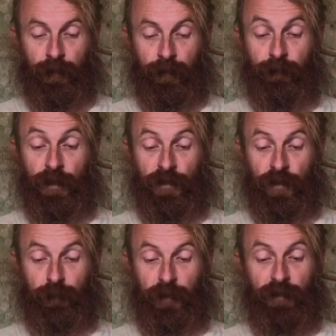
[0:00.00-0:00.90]

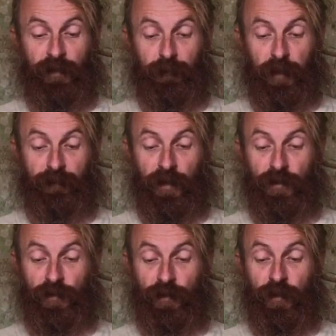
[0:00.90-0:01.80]
Вечером Иван
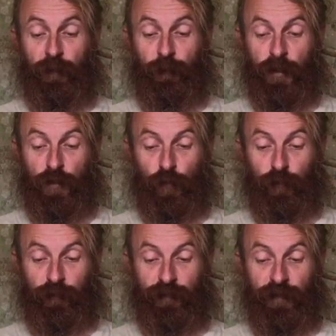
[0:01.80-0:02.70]
Матвеевич
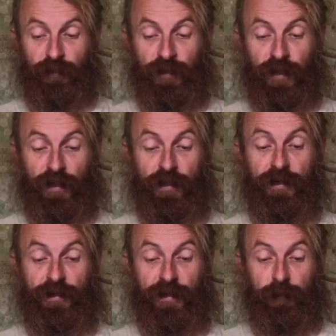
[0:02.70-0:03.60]
пришел в заведение
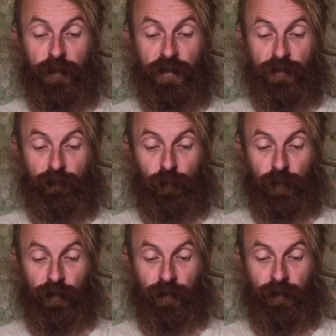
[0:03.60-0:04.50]
сам не
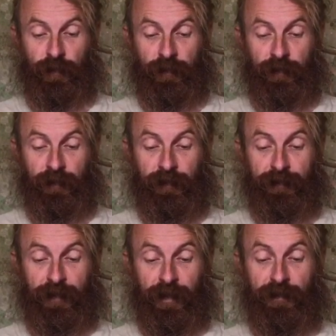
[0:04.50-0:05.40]
свой.
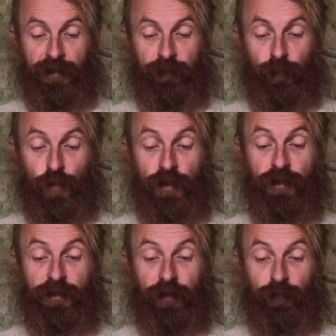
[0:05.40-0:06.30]
Тарантьев уже
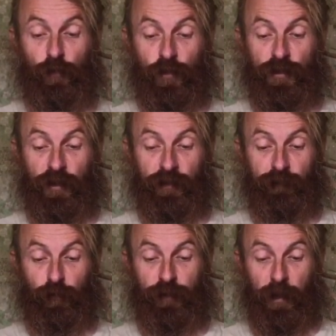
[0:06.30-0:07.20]
давно ждал
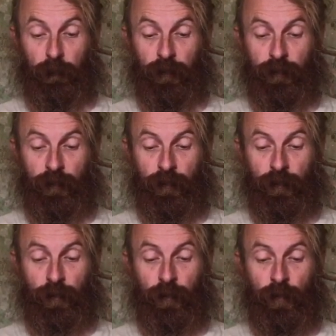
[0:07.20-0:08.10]
его там.
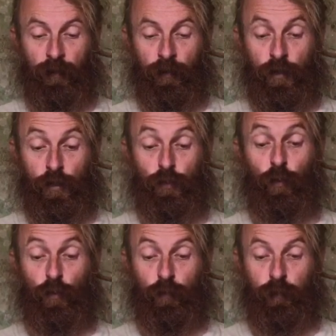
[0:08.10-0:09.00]
«Что,
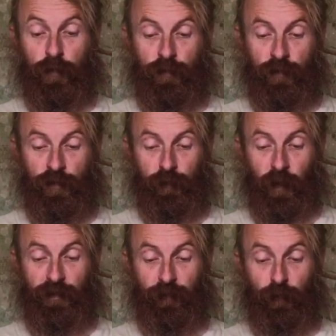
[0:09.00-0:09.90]
кум?» –
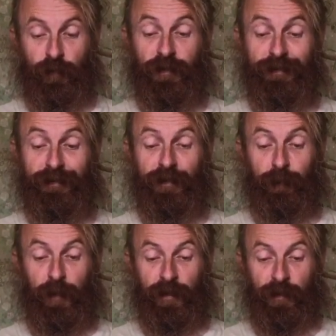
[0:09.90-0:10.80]
спросил он с
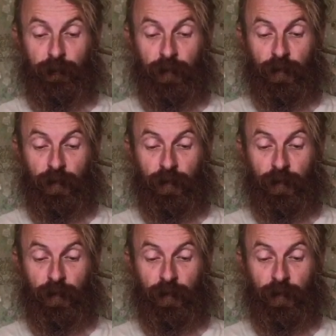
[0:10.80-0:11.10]
нетерпением.